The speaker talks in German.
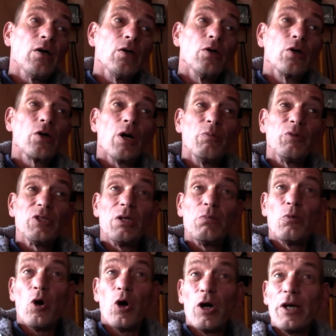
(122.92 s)
äh, kommen Sie
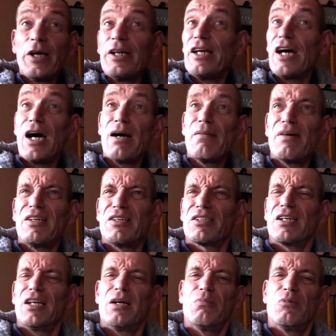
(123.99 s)
morgen in
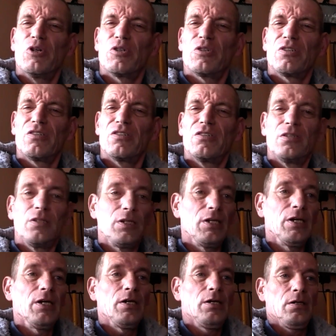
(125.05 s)
Arbeitsklamotten
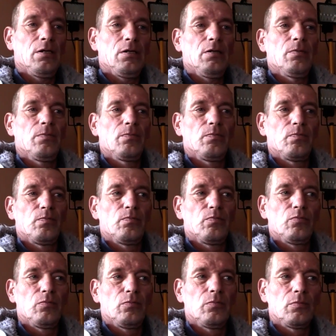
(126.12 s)
hierher.
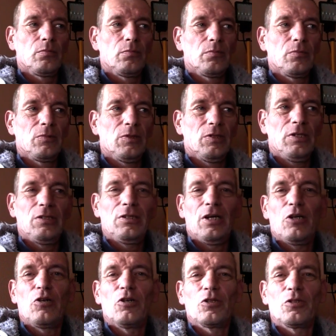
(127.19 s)
Ich
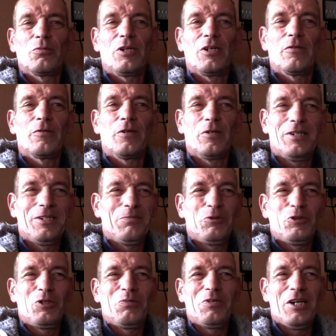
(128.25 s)
sag noch zu meiner Frau, da ist
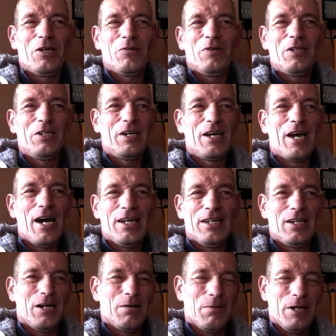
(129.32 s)
bestimmt irgendwelche
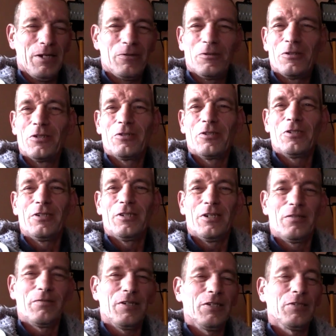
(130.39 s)
Gartenarbeiten oder sonst
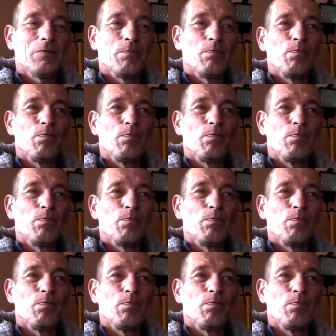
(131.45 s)
irgendwas.